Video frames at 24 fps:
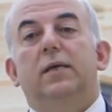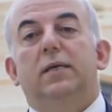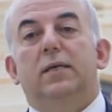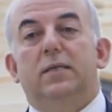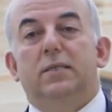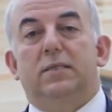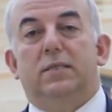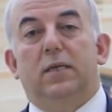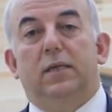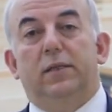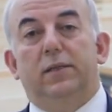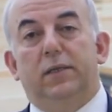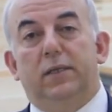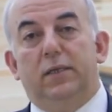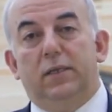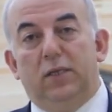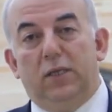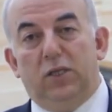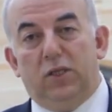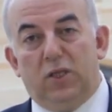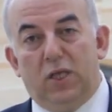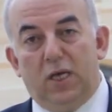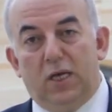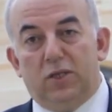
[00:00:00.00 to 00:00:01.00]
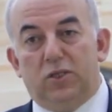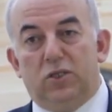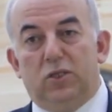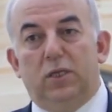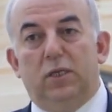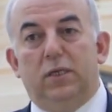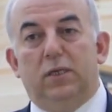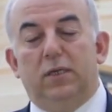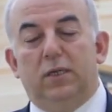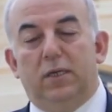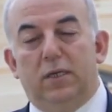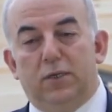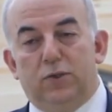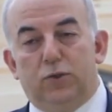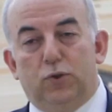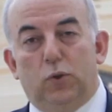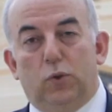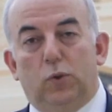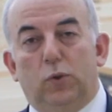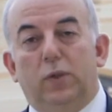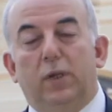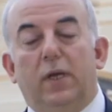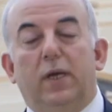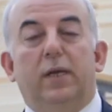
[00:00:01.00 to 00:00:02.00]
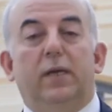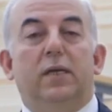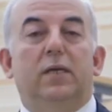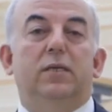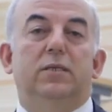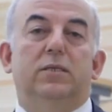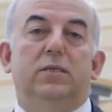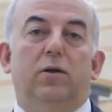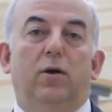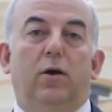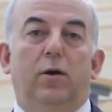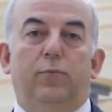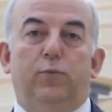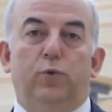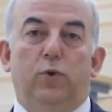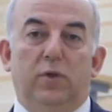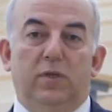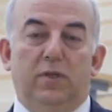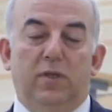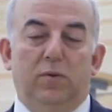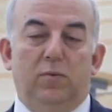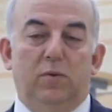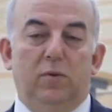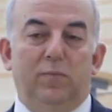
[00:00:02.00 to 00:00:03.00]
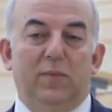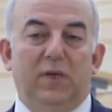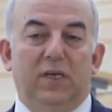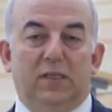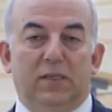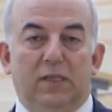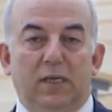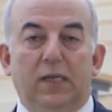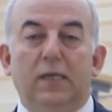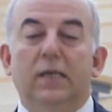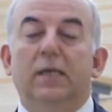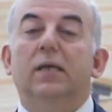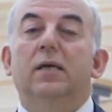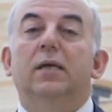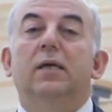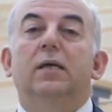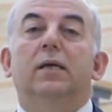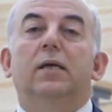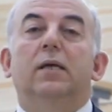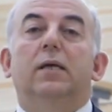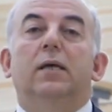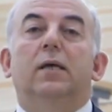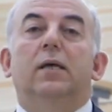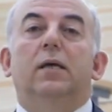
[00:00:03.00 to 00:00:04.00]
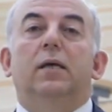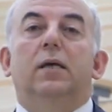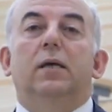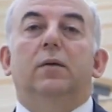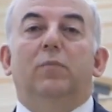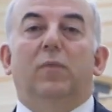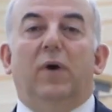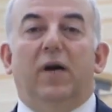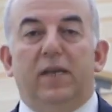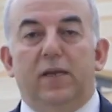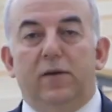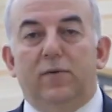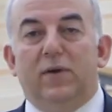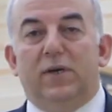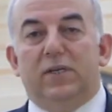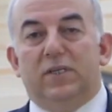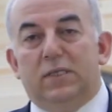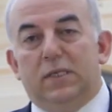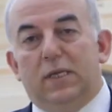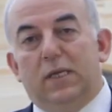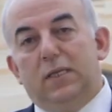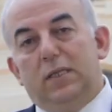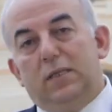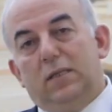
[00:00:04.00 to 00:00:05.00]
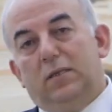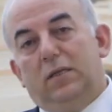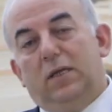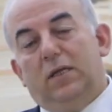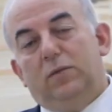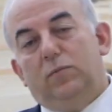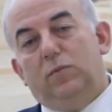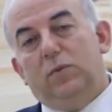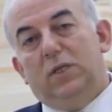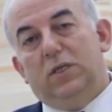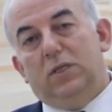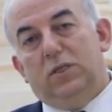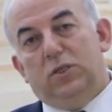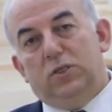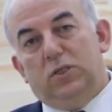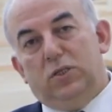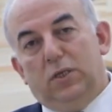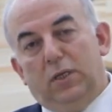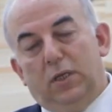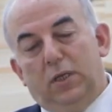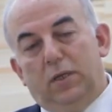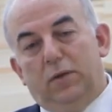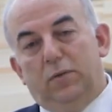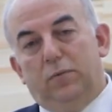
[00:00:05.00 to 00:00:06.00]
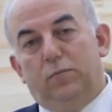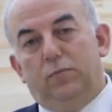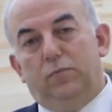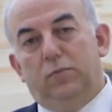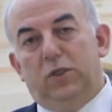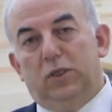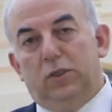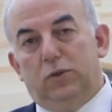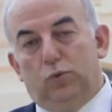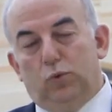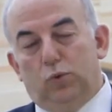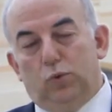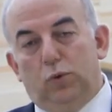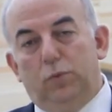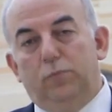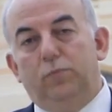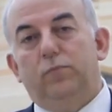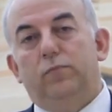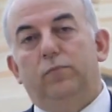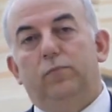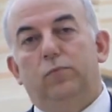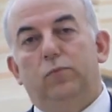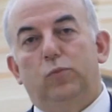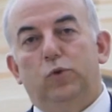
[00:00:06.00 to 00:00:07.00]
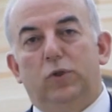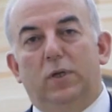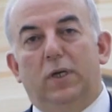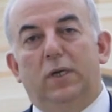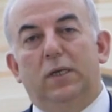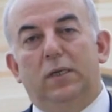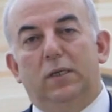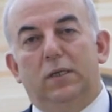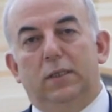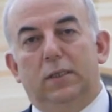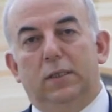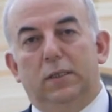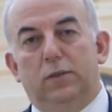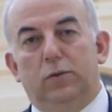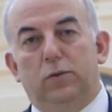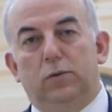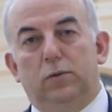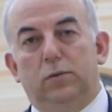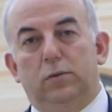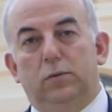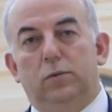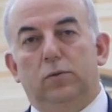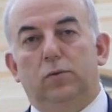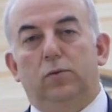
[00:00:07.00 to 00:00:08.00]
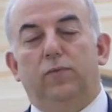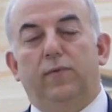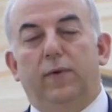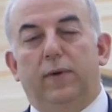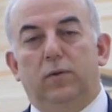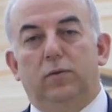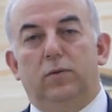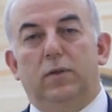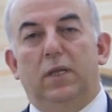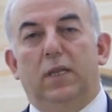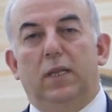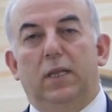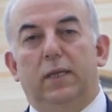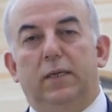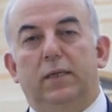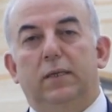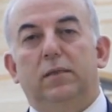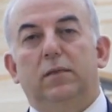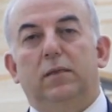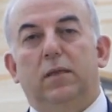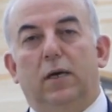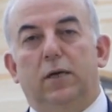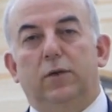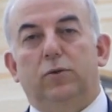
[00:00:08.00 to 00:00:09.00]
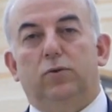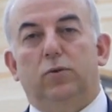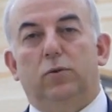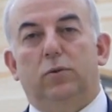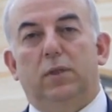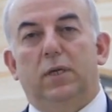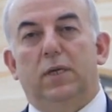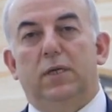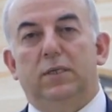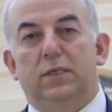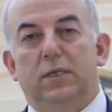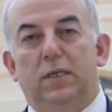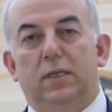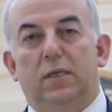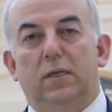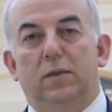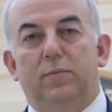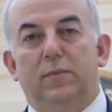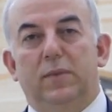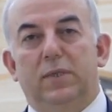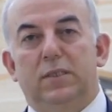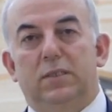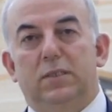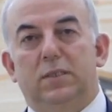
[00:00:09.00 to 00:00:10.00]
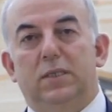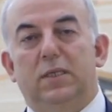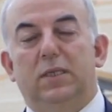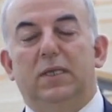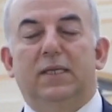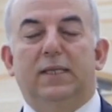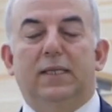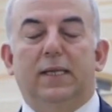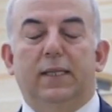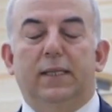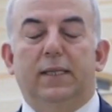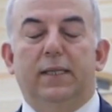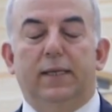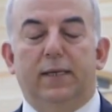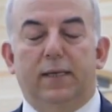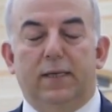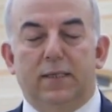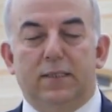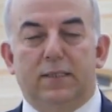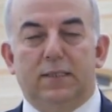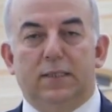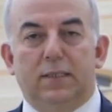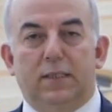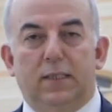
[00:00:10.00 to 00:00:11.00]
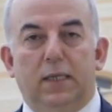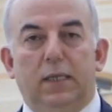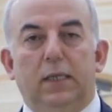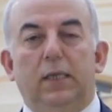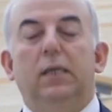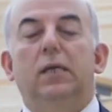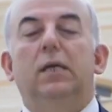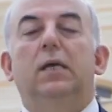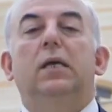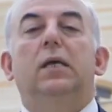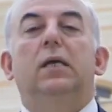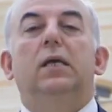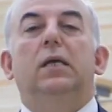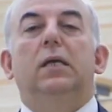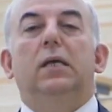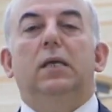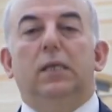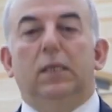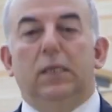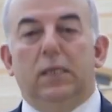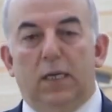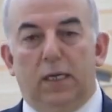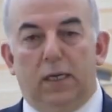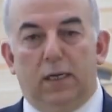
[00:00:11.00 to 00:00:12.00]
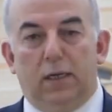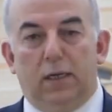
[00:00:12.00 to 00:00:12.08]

insanların ihtiyaçlarına, sorunlarına cevap üretebilmek de manevi açıdan tatmin edici bir durum. Bu da e, fakültelerinin daha çok tercih edilmesi nedenleri arasında yer